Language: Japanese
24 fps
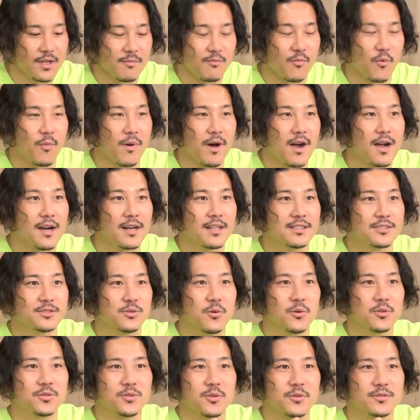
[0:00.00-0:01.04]
もう周りに
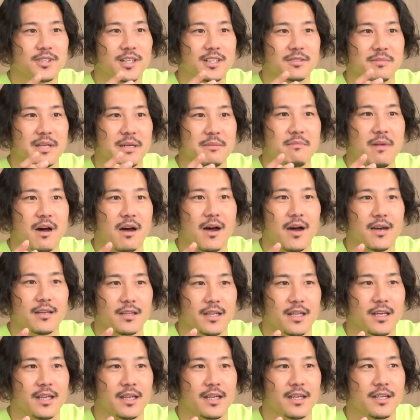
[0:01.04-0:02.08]
そうそうたるメンバーがい
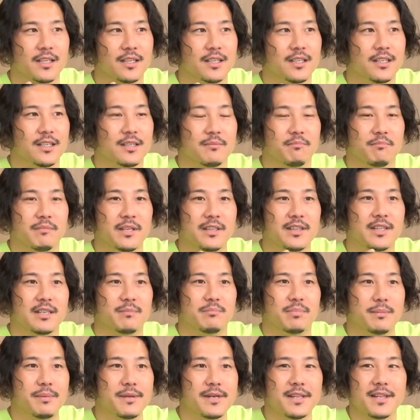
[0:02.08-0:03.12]
て、うん、みんなに
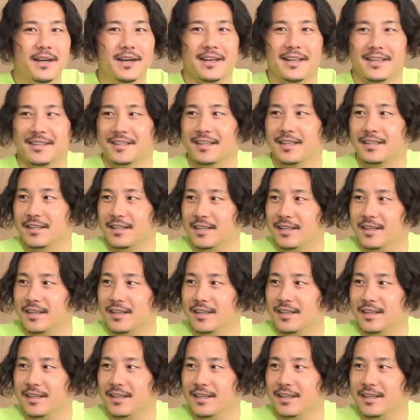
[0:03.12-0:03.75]
ビビりながらやってたん